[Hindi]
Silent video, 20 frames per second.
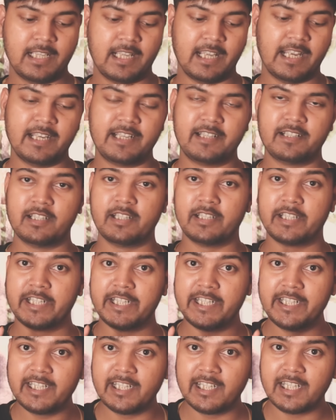एंड
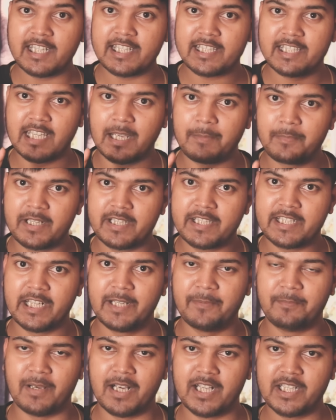रेडी रहना शाम के साढ़े
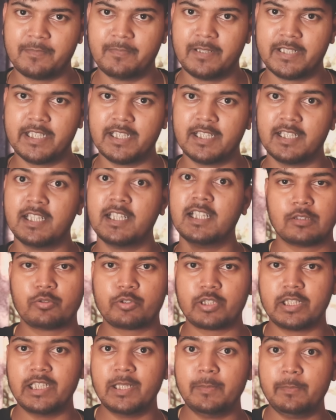पाँच बजे तो
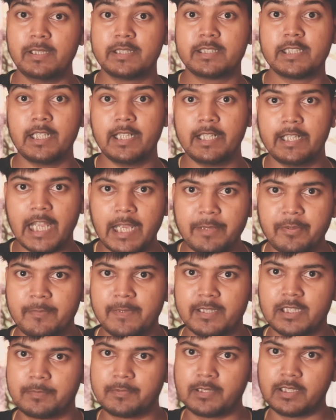चलिए मिलते हैं लाइव
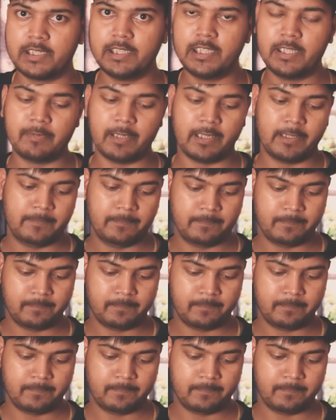में तब तक लिए बाय